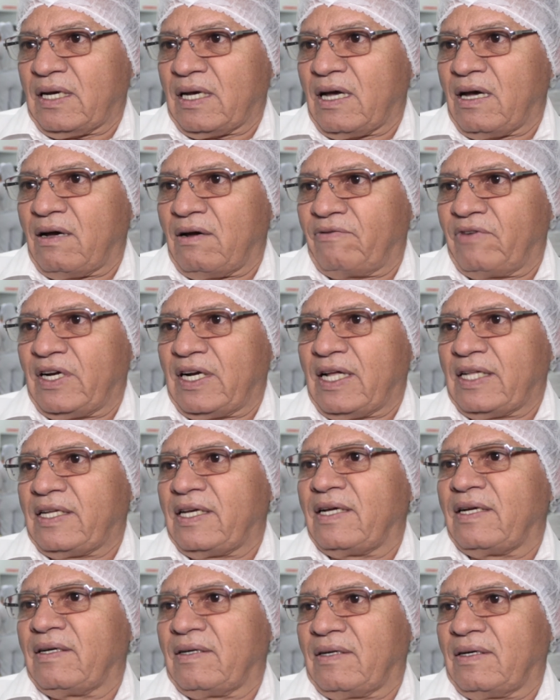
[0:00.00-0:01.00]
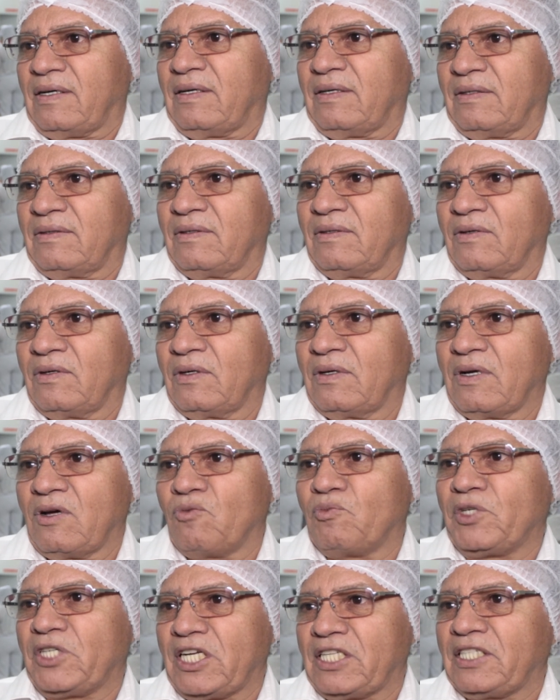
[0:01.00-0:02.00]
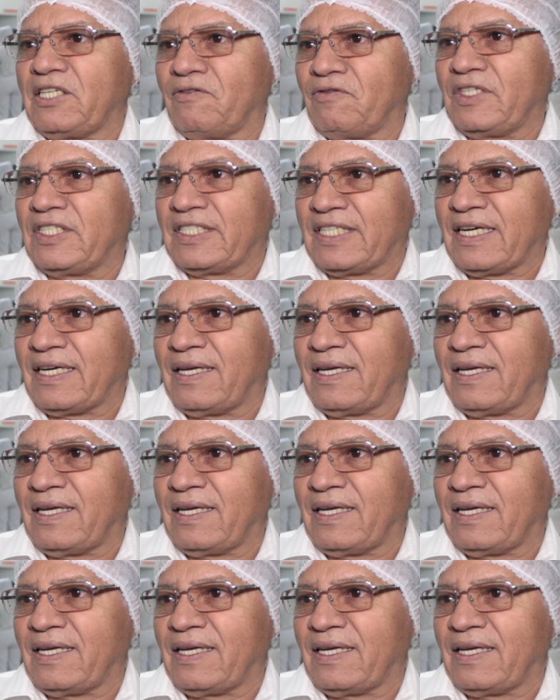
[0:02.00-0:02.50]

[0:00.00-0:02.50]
é que é a verdadeira é o objetivo disso